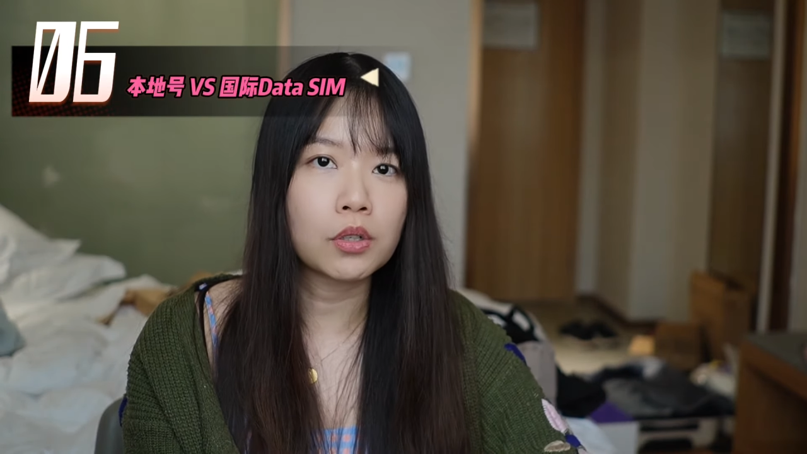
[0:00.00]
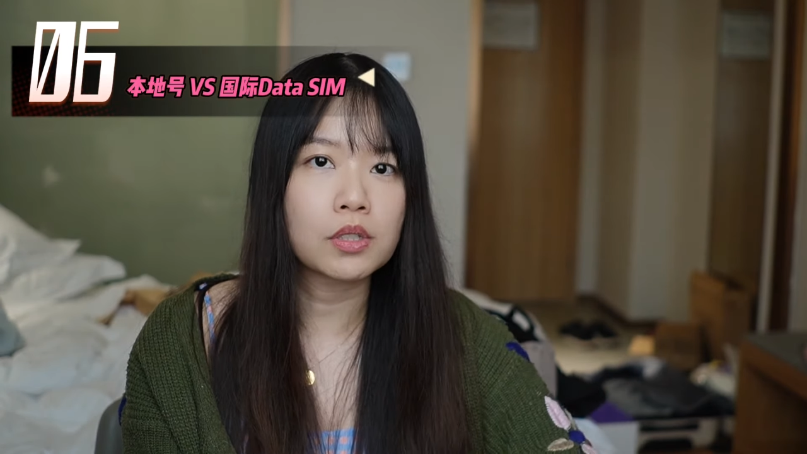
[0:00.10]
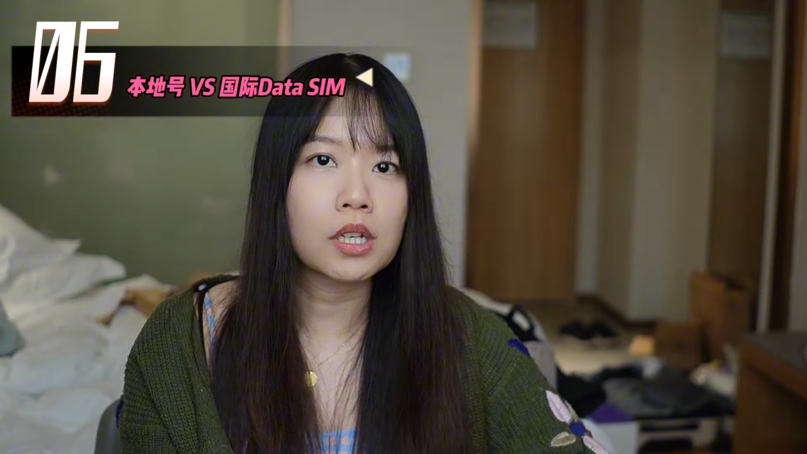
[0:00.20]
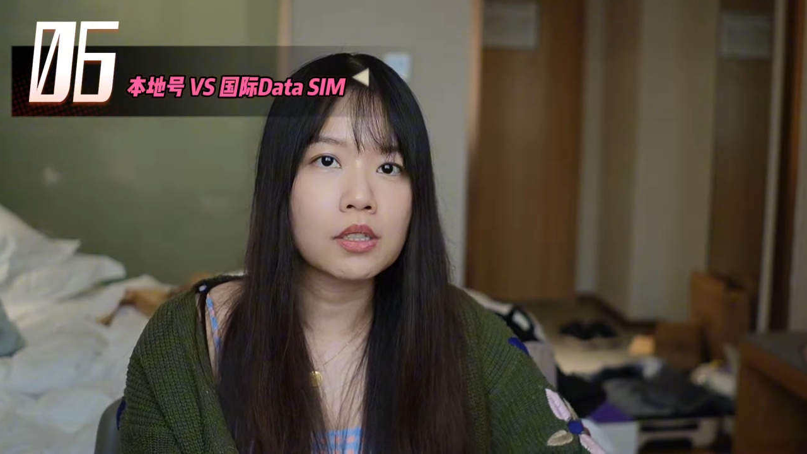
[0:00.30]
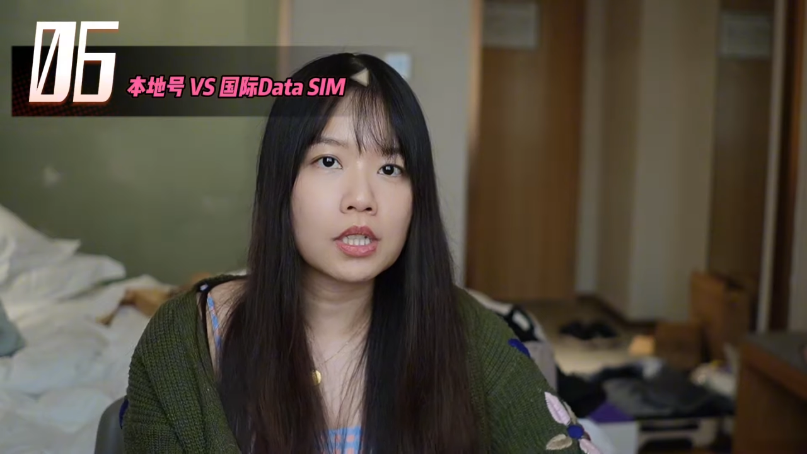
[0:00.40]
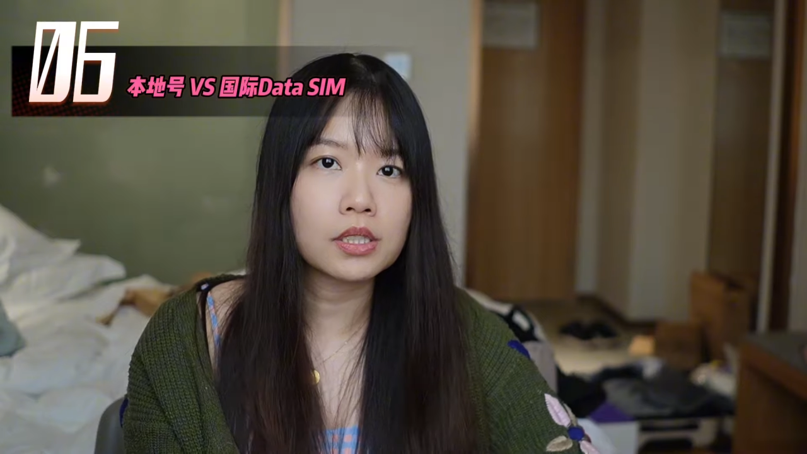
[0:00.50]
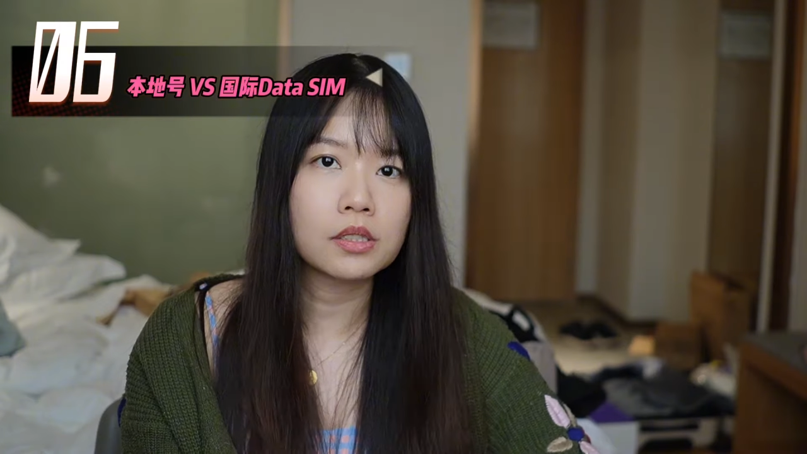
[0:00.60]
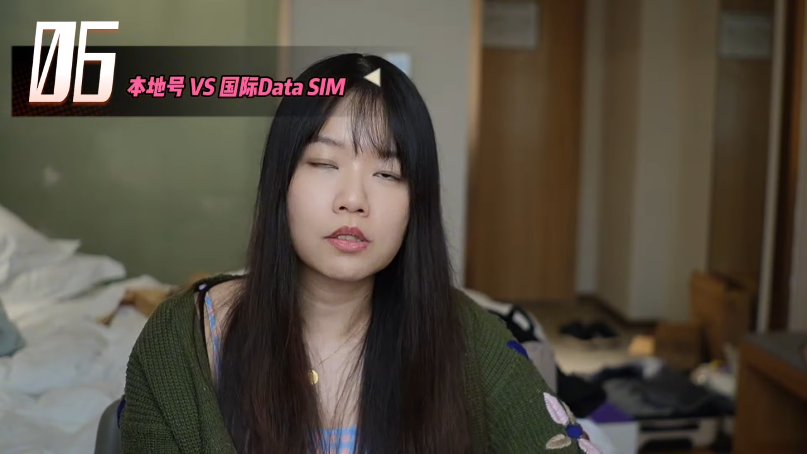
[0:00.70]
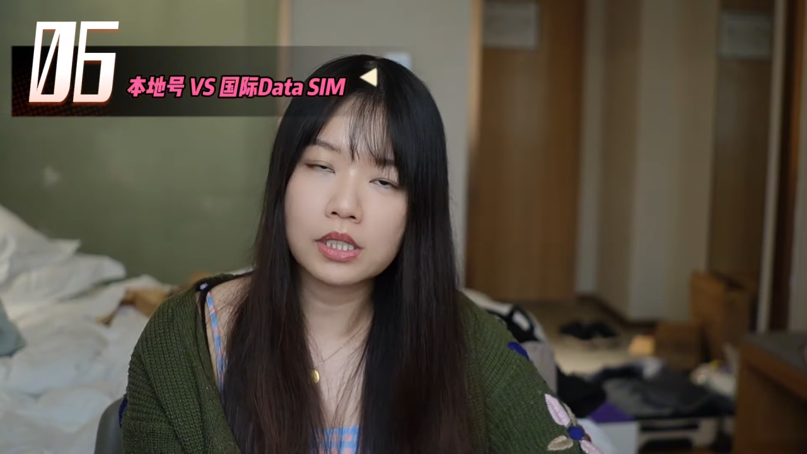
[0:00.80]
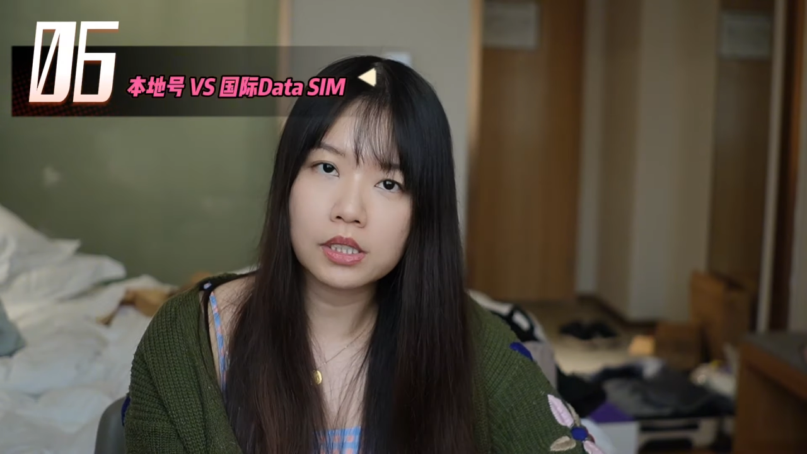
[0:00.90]
用到那
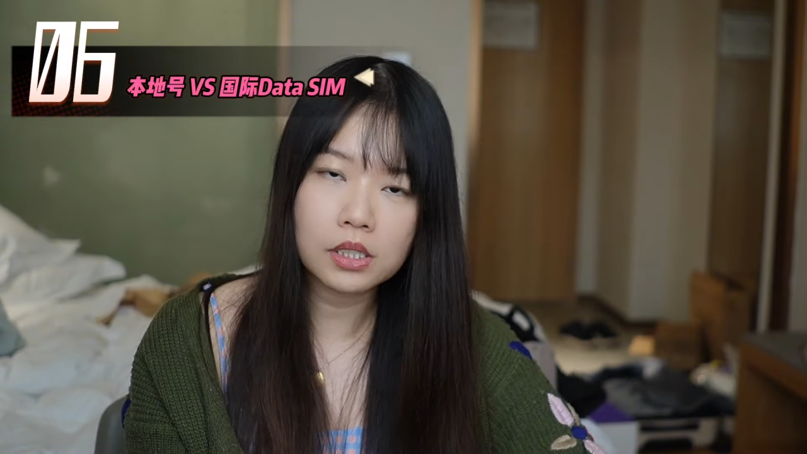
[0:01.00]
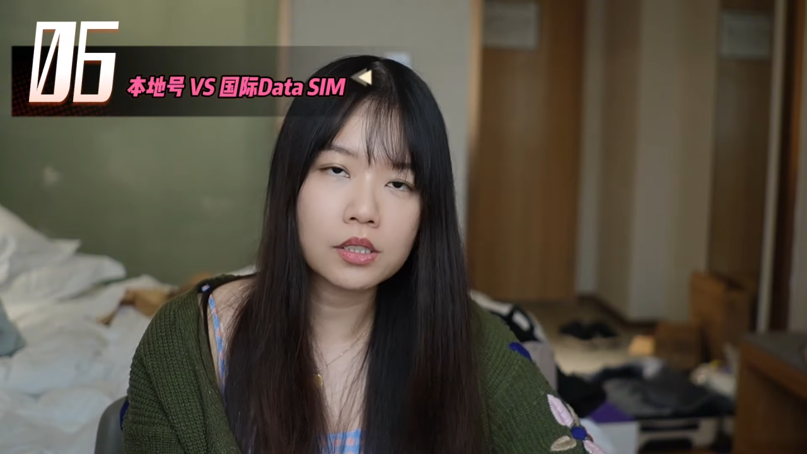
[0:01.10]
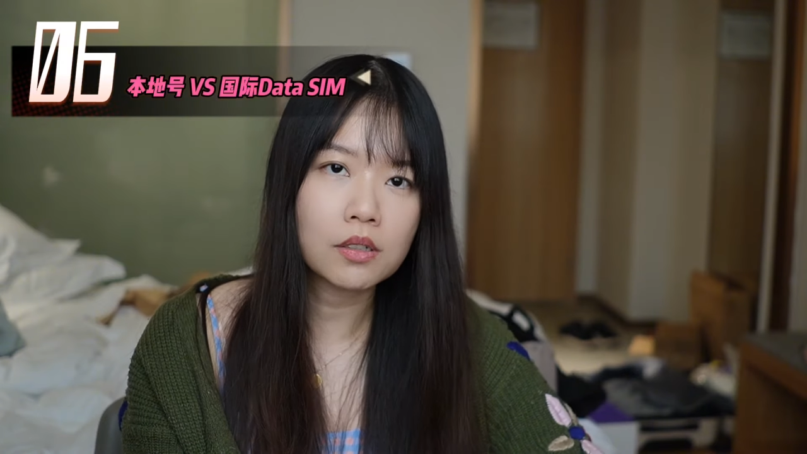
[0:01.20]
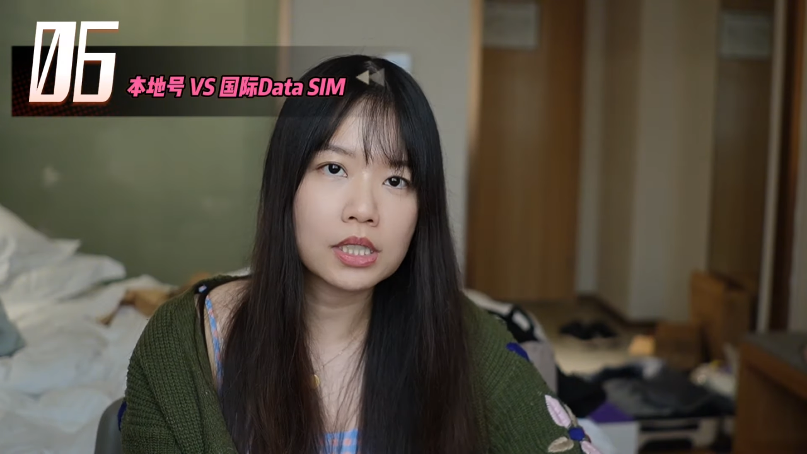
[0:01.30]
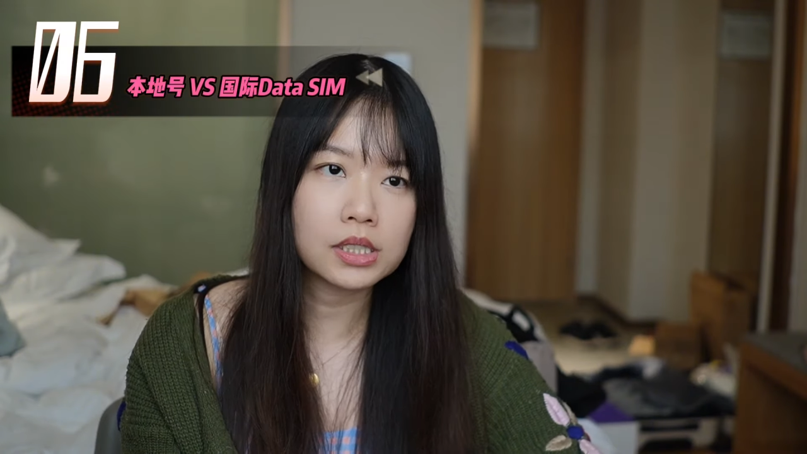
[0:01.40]
些软件的话，